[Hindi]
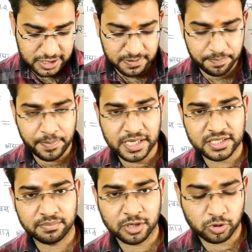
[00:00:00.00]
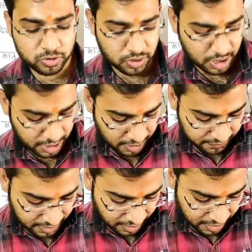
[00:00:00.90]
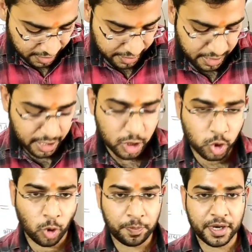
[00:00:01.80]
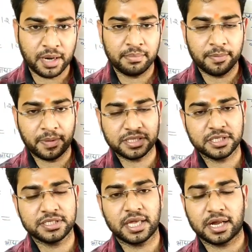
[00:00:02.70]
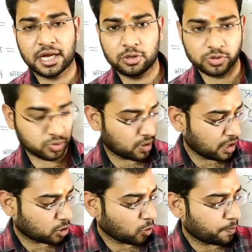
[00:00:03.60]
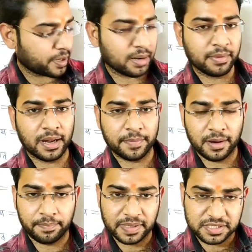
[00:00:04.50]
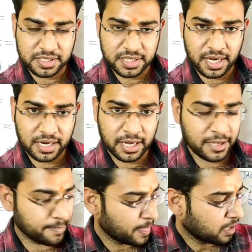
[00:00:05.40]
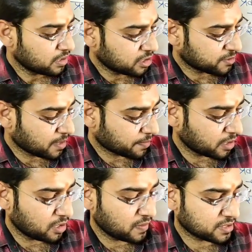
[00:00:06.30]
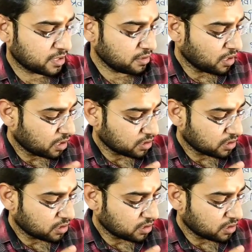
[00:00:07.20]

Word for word: इसमें पेज नंबर दो दे रखा है टॉपिक नंबर 25 दे रखा है दोस्तों है ना टॉपिक नंबर आपका 25 दे रखा है जिसमें आपके दिवस हैं